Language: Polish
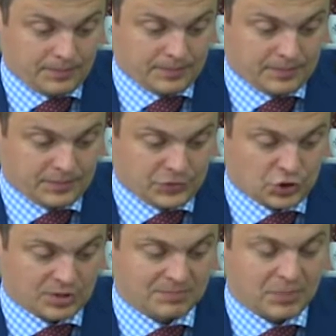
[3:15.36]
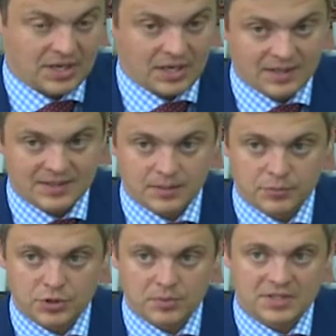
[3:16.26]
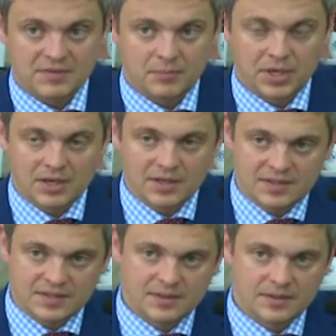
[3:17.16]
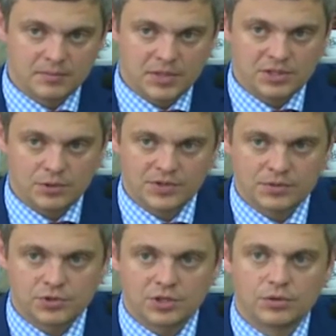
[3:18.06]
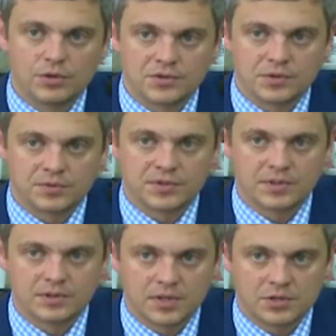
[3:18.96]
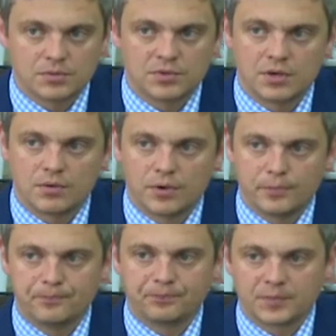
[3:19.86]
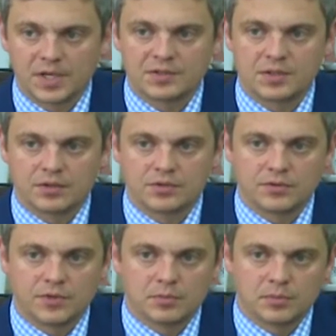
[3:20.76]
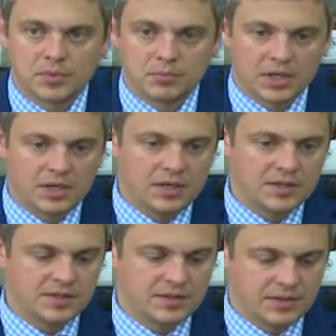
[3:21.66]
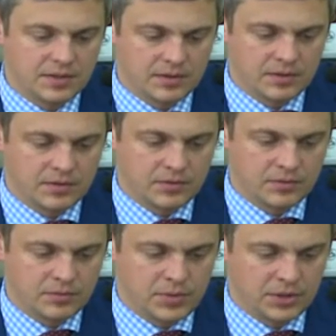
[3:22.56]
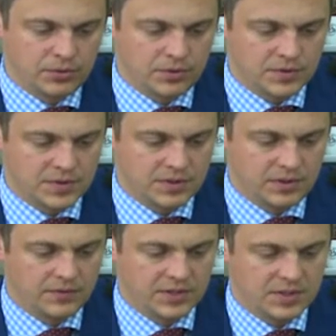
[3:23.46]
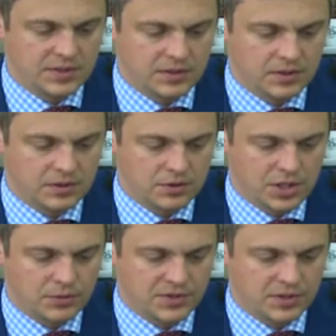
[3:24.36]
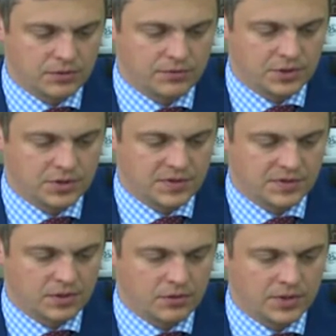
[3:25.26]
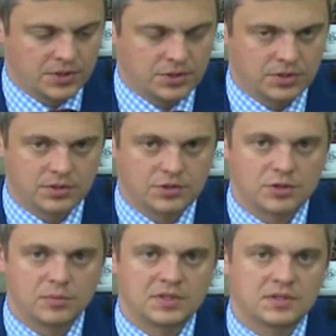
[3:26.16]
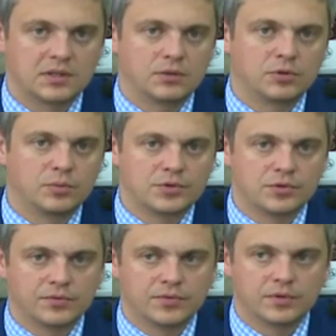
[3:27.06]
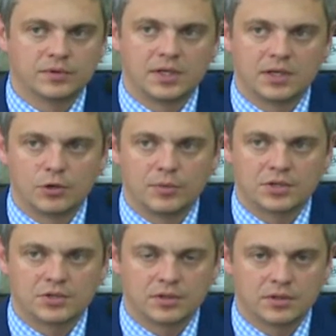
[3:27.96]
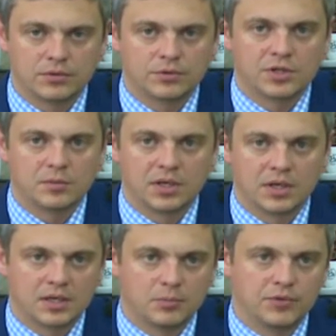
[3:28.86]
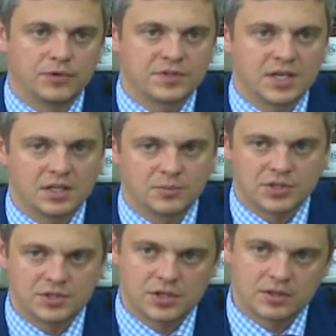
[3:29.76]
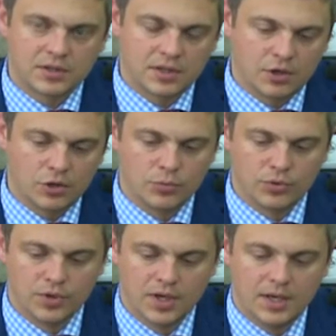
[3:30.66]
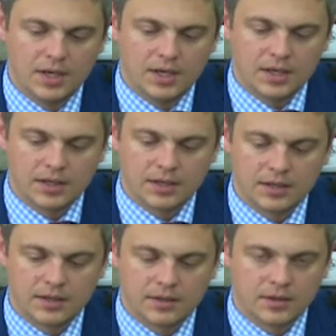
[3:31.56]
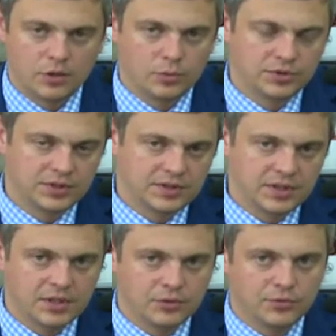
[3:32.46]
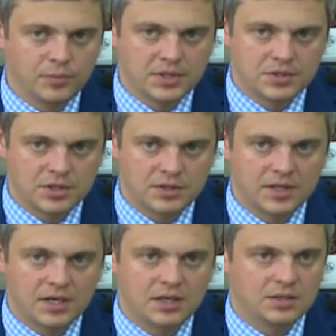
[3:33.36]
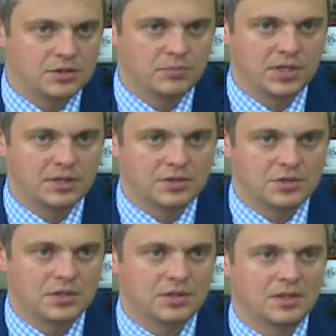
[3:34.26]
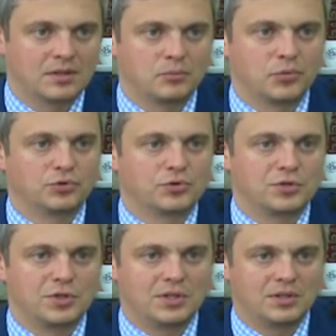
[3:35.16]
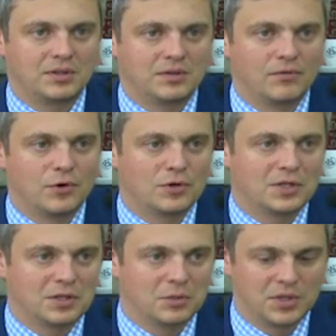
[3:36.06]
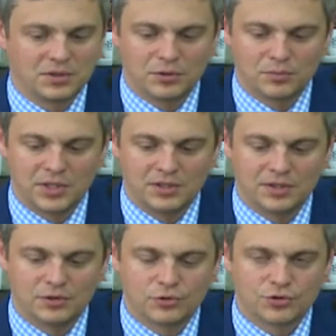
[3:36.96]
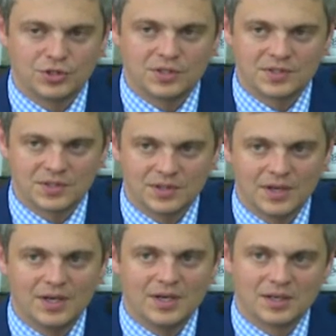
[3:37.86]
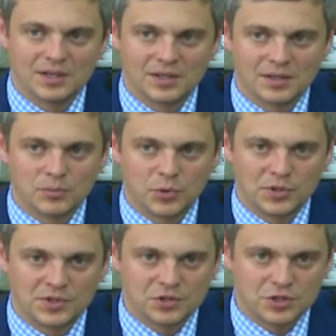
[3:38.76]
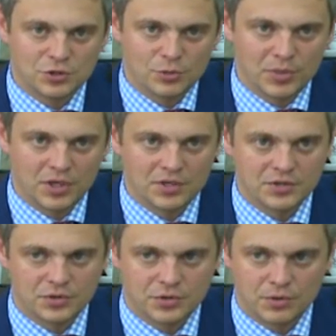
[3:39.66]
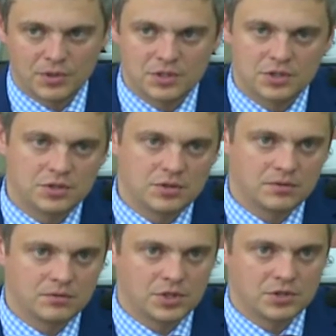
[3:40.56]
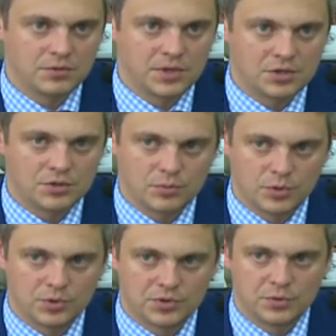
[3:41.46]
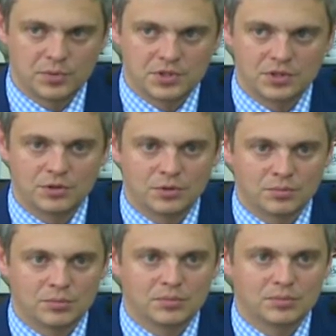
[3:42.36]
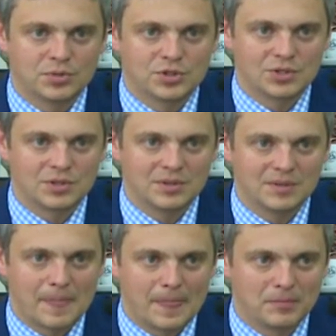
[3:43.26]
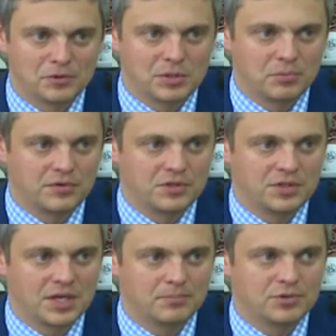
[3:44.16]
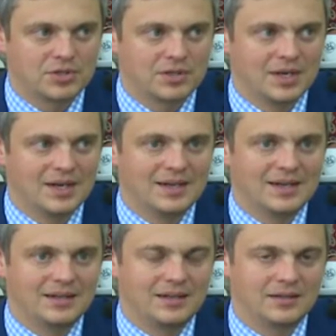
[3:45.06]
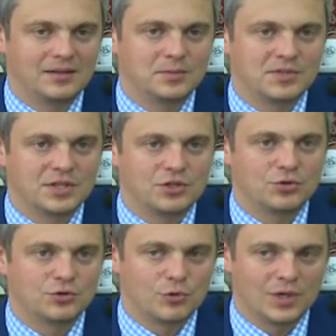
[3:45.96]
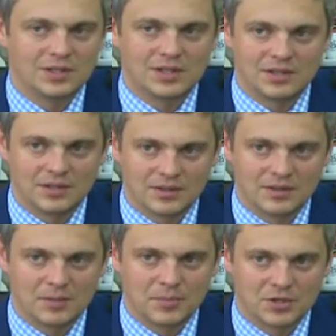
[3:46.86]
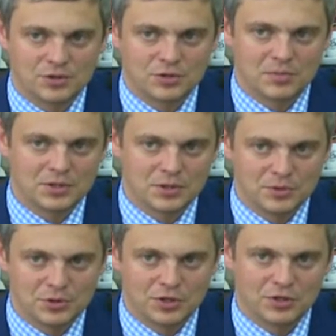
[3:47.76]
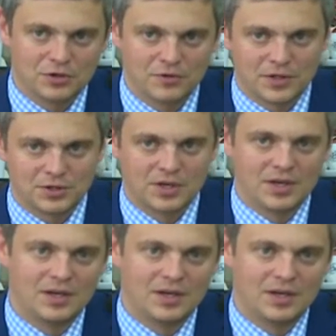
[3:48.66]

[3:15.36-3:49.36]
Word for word: Mm, czy z PKS-em? Proszę Państwa, PKS y, ma działkę sąsiadującą z y, naszą działką. Mm, z tego co wiem, PKS y, planując inwestycje na tej działce również chce zachować trzy miejsca dla autobusów dalekobieżnych u siebie, ale powiązanie przestrzenne obu, e, obu tych terenów będzie takie, że praktycznie podróżni w ogóle nie będą mieli różnicy e, pomiędzy częścią PKS-owską a częścią, częścią naszą. Po prostu będzie to mm, przy można powiedzieć tak, przy jednym zejściu składki dla pieszych będziemy się kierować